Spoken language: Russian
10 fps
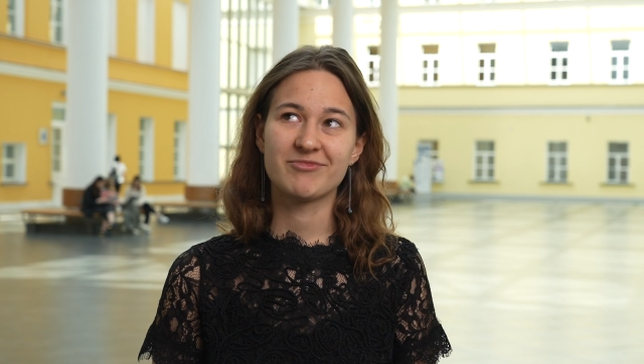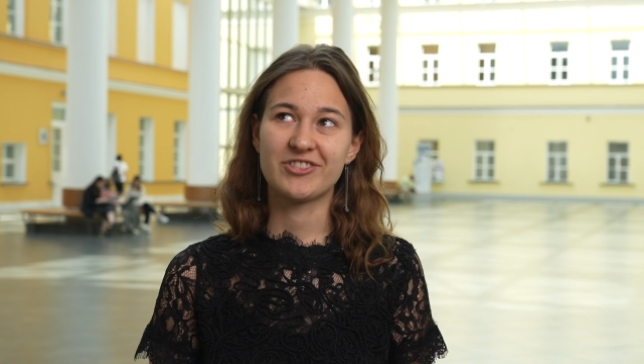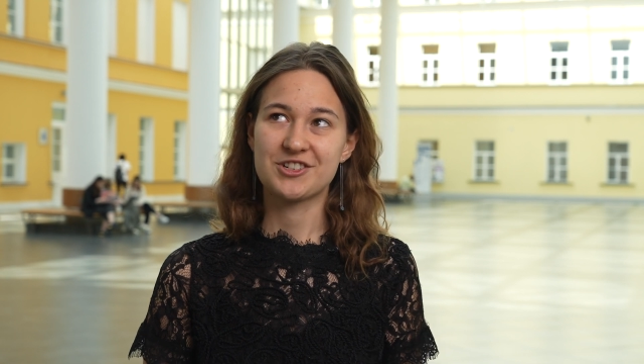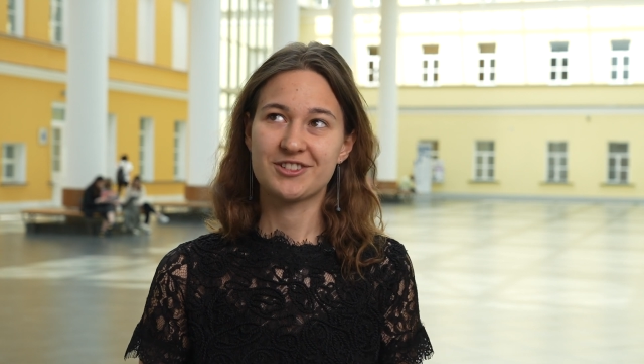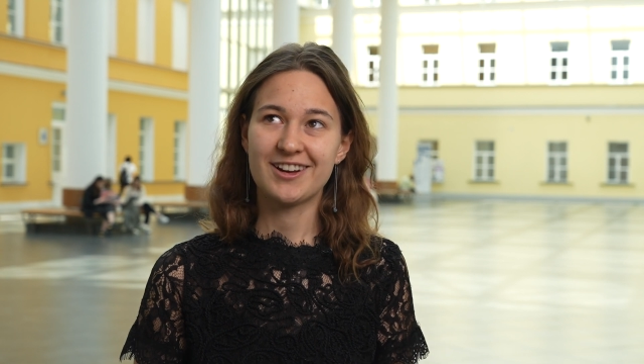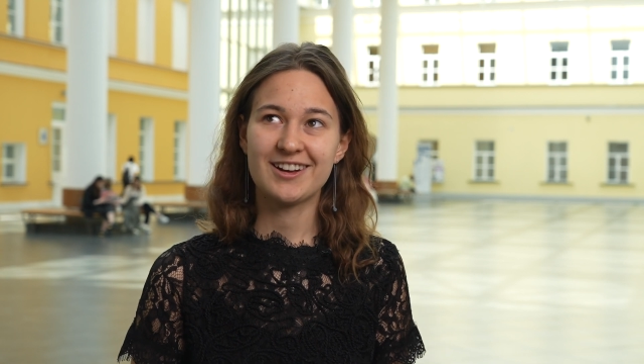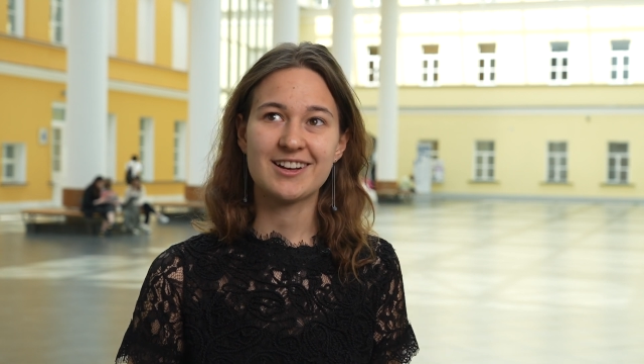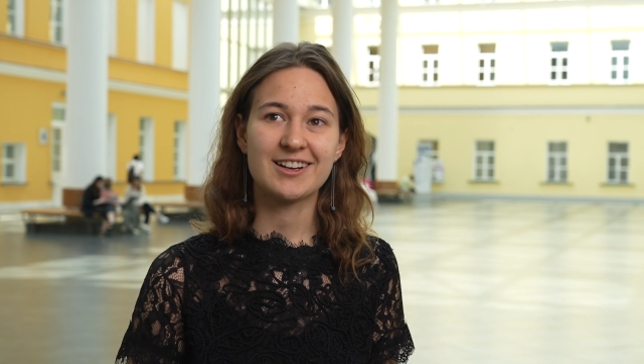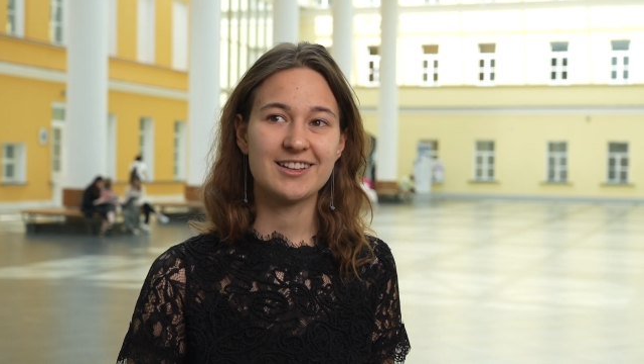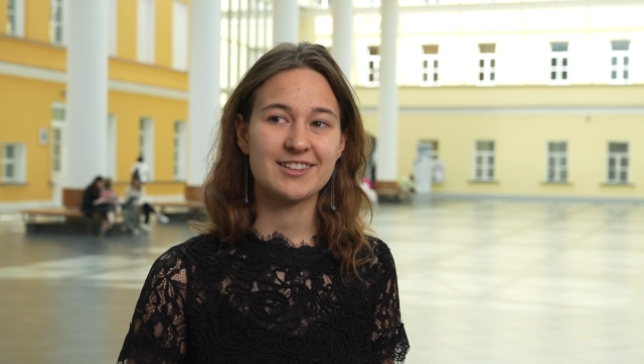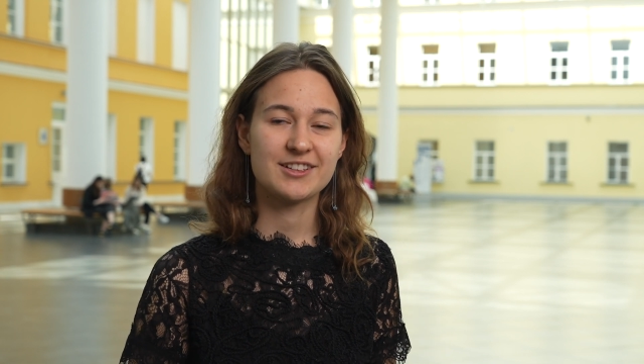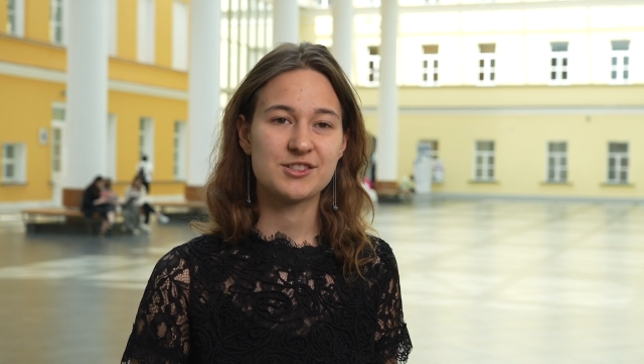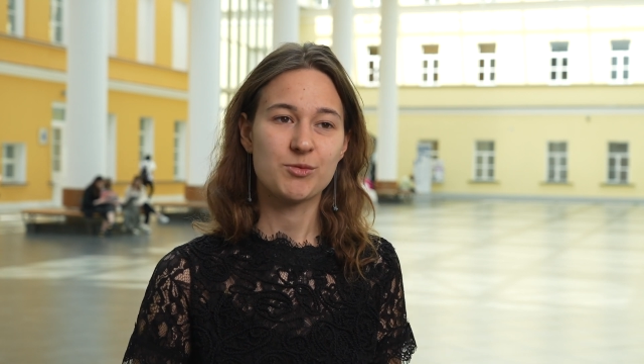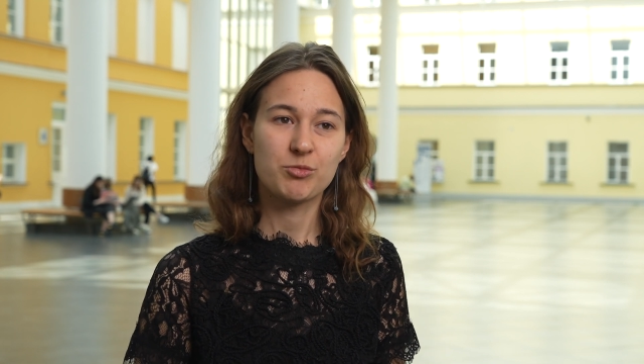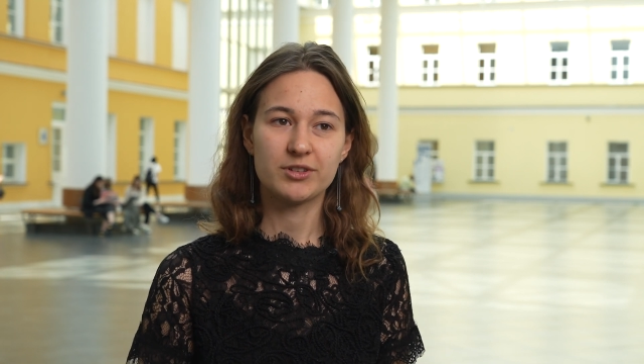важна какая-то
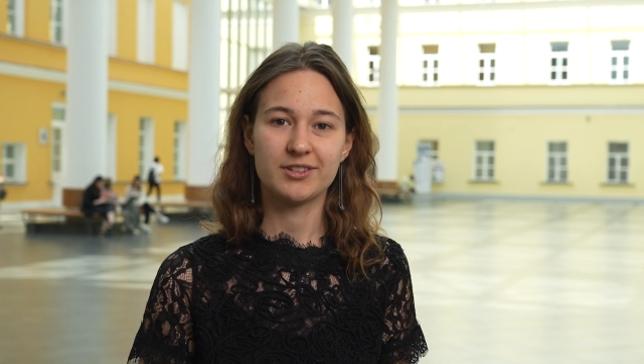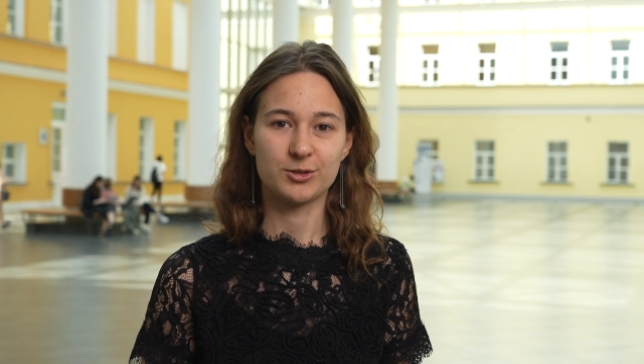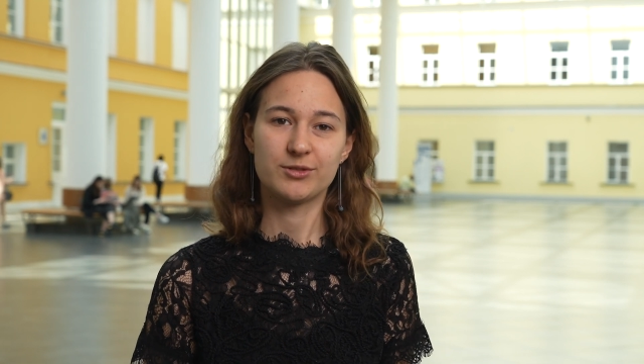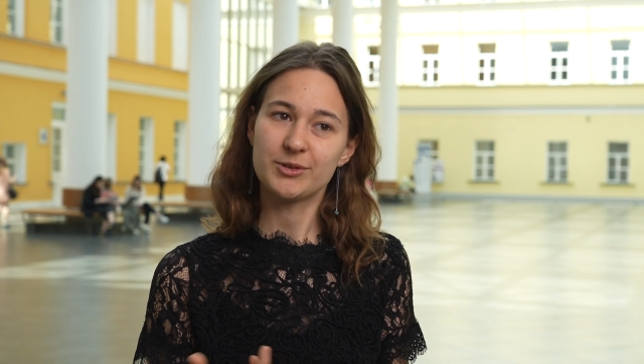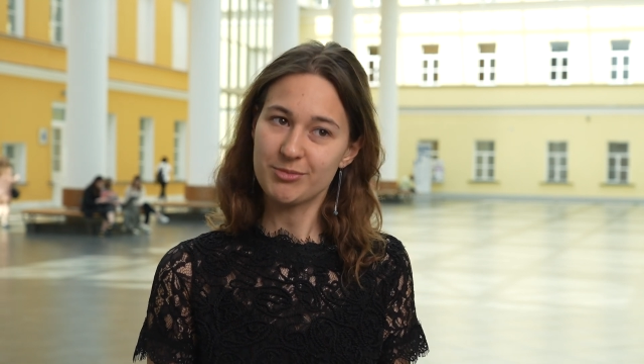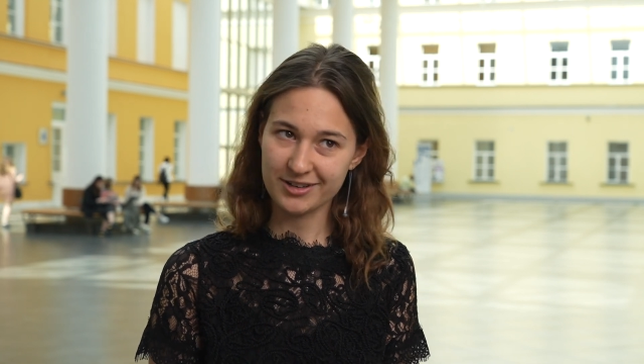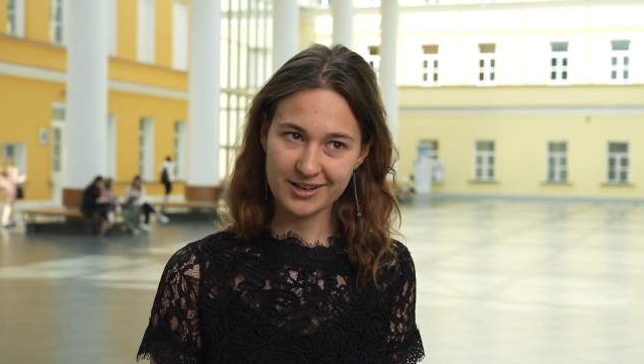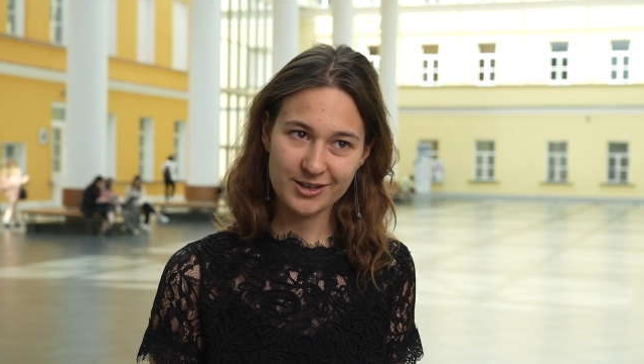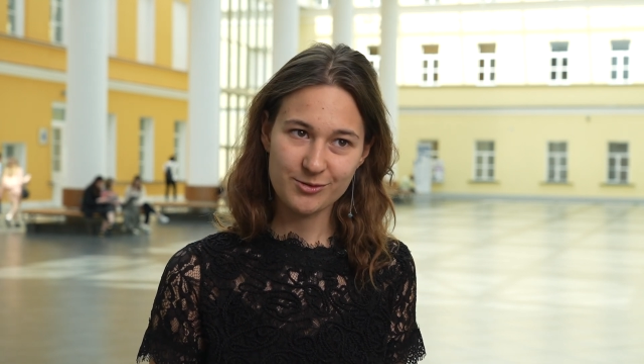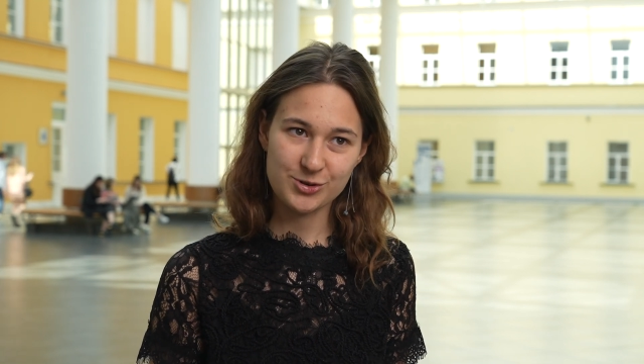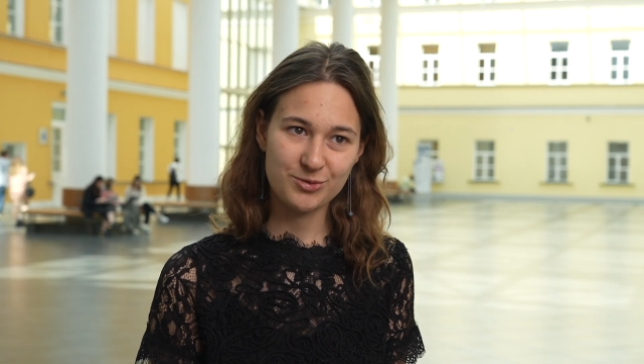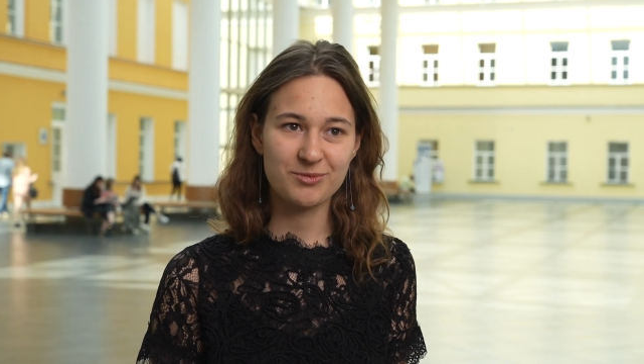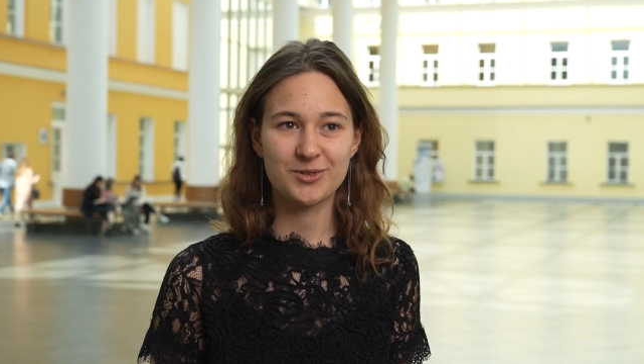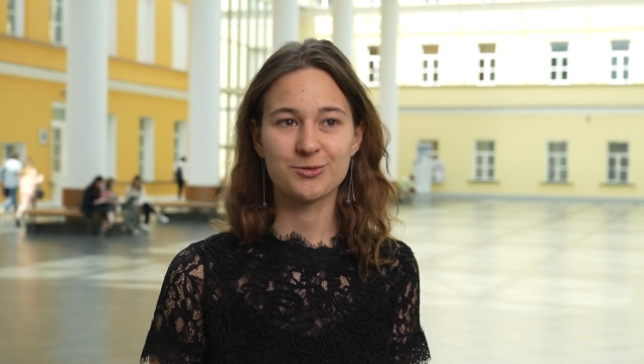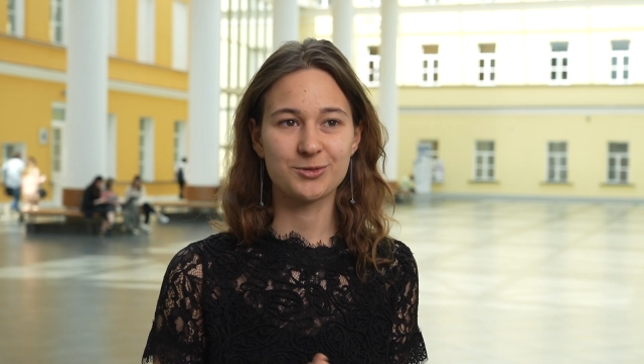свобода вот, выбора, как я уже
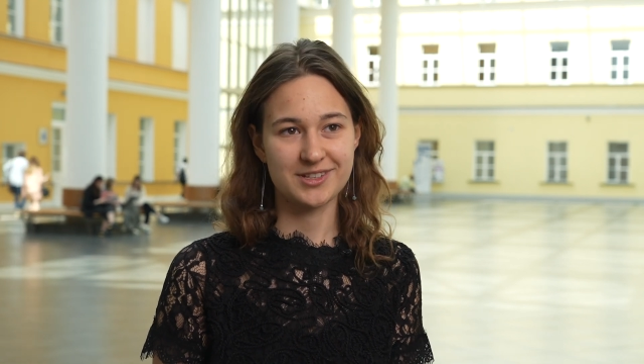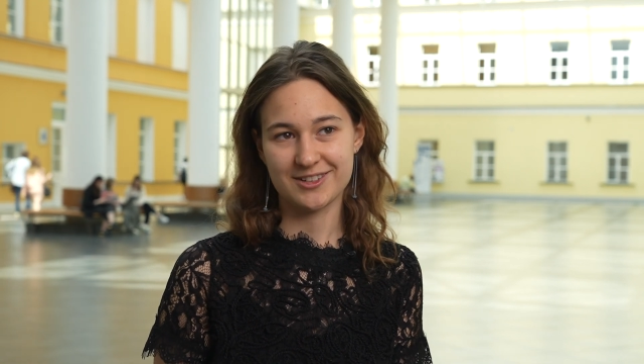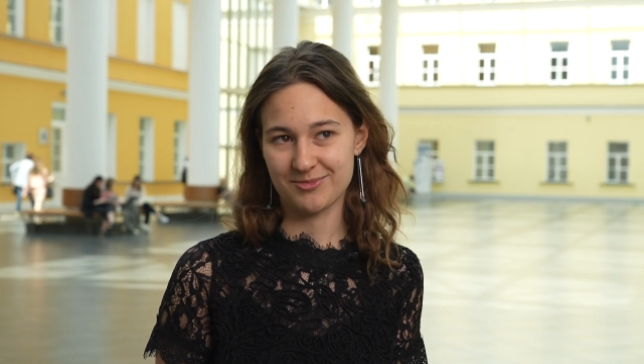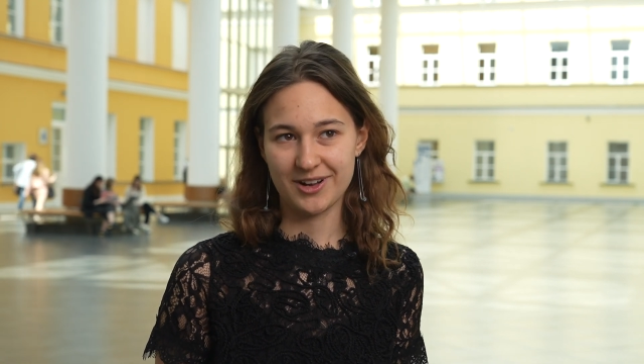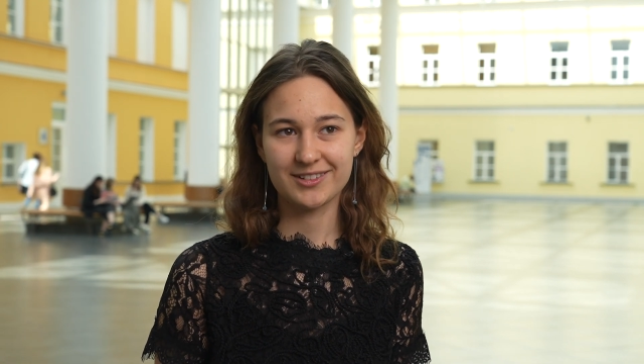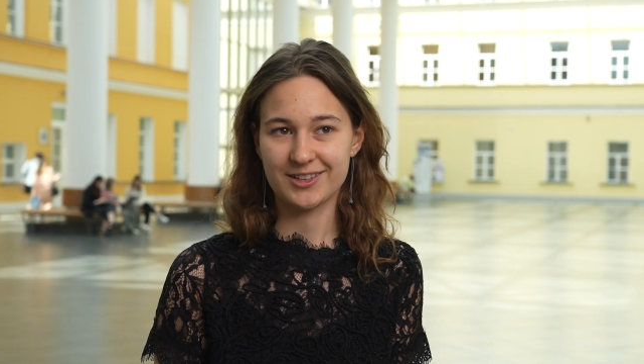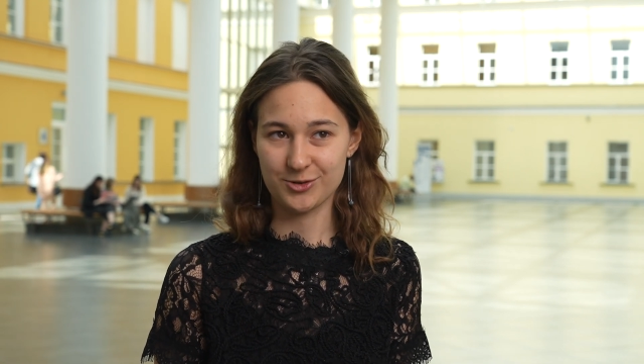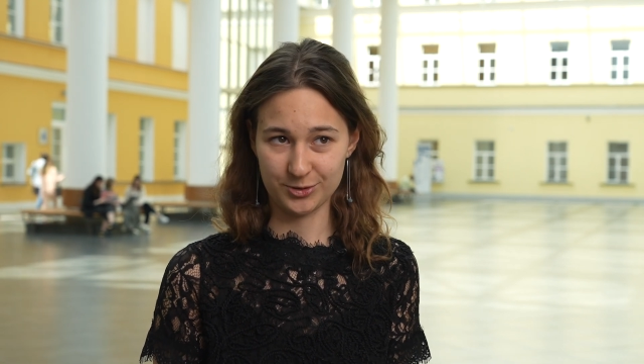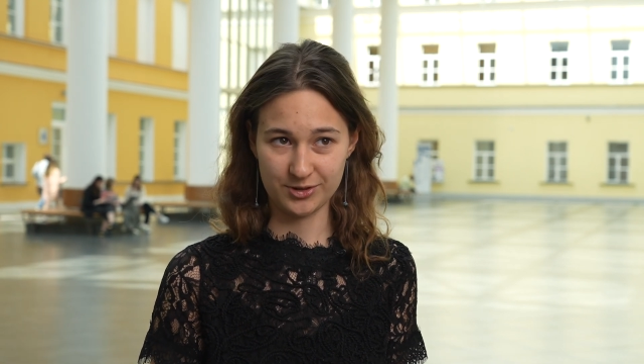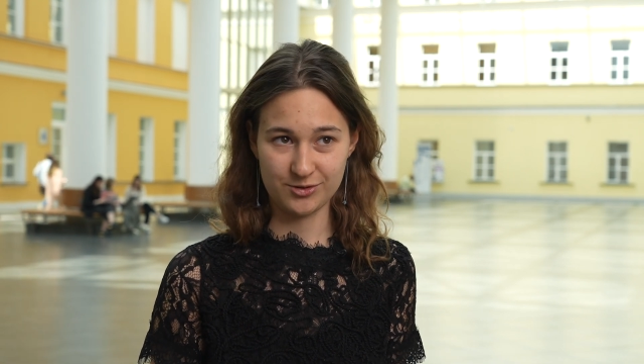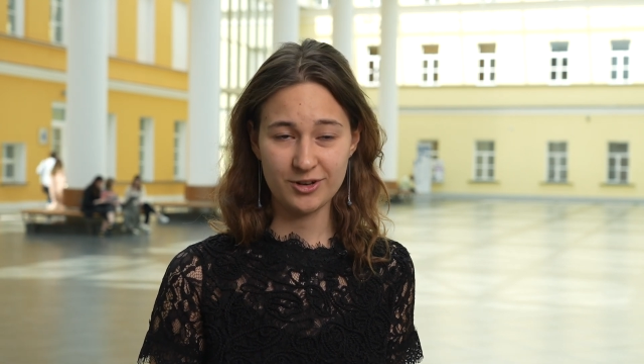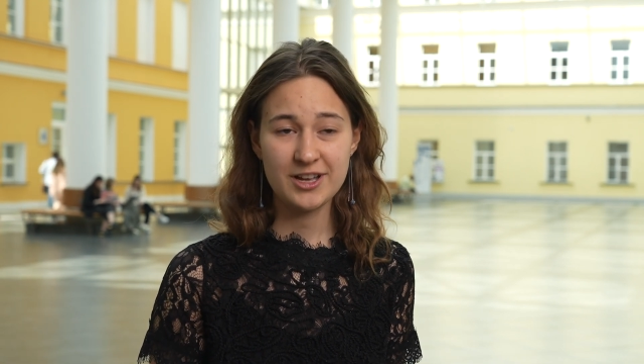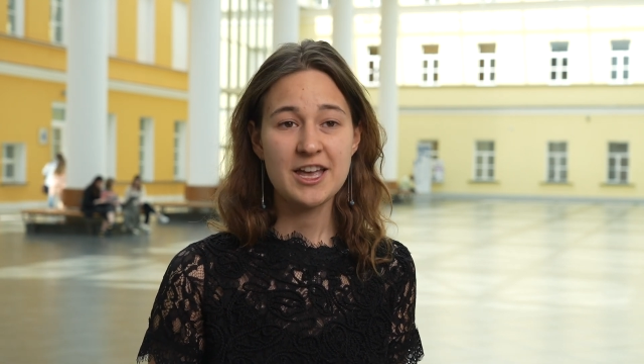упомянула, и собак дает ее.